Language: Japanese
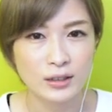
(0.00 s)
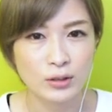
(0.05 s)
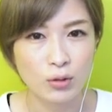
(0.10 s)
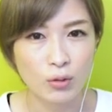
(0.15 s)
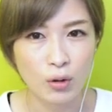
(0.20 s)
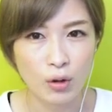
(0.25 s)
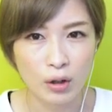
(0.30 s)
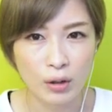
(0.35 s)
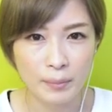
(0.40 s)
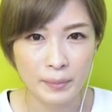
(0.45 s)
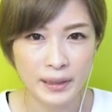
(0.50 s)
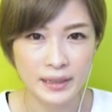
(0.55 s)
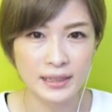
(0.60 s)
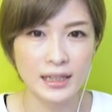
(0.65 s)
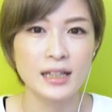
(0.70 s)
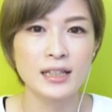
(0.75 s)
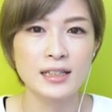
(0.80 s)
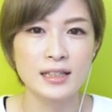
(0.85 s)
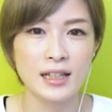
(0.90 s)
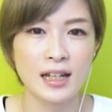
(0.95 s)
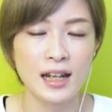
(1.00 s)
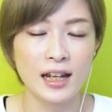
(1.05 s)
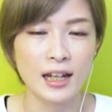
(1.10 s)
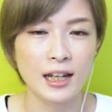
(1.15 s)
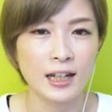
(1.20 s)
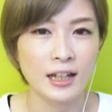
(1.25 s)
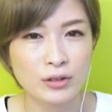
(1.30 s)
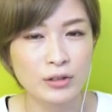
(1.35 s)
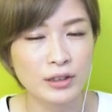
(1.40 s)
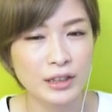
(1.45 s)
そこを目指し
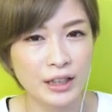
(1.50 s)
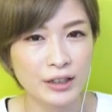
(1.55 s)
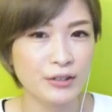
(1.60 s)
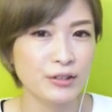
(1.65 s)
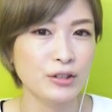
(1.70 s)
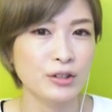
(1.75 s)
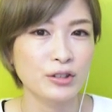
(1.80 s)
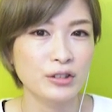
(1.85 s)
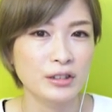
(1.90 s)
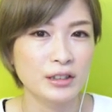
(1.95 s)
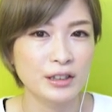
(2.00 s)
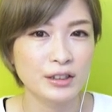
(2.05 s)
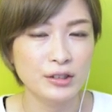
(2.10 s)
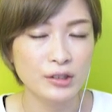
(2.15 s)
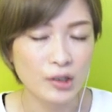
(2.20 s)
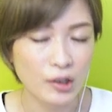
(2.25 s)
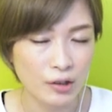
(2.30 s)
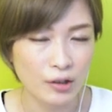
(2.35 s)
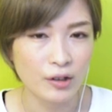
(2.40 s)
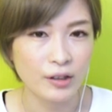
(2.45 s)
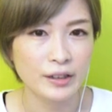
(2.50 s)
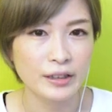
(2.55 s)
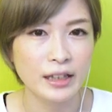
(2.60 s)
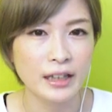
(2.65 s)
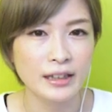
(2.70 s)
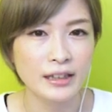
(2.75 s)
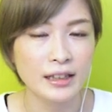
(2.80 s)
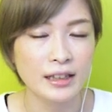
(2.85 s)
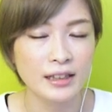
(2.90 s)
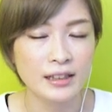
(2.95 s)
て、このギルドっていうのを
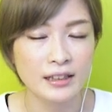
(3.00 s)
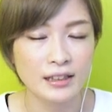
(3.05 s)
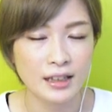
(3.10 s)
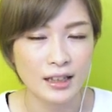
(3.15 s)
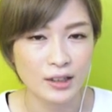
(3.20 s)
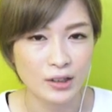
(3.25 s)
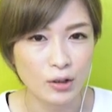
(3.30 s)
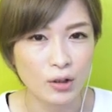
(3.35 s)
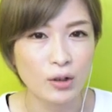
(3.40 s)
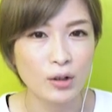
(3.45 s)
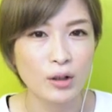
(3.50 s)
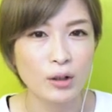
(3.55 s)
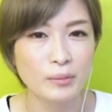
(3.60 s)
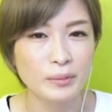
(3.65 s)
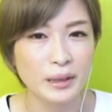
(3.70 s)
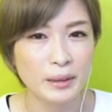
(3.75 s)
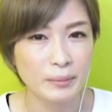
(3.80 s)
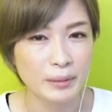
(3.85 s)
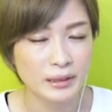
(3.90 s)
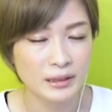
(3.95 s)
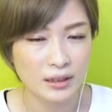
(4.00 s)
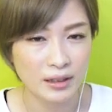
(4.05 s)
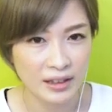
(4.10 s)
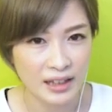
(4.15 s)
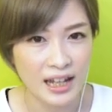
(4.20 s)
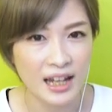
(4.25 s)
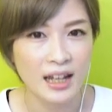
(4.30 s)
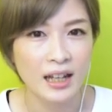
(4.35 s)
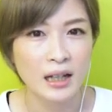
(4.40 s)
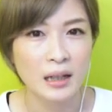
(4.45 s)
やっていきたいと思います
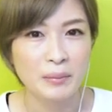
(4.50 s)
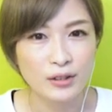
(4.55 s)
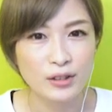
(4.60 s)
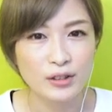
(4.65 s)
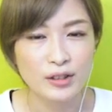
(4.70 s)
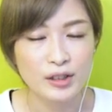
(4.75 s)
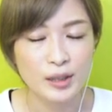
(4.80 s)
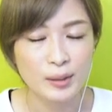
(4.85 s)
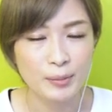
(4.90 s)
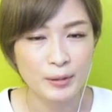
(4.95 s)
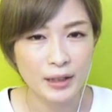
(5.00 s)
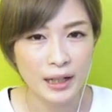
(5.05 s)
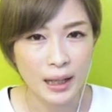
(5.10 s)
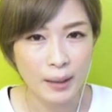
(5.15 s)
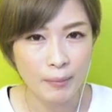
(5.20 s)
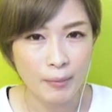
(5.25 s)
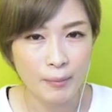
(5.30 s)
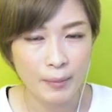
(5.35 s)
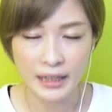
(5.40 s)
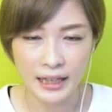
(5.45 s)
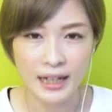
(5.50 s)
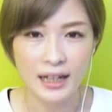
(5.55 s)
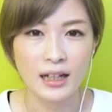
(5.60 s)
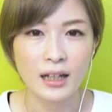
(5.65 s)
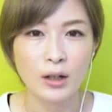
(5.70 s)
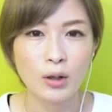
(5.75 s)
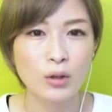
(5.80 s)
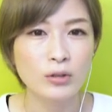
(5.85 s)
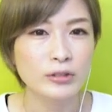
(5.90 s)
ので、この YouTube ライブまで、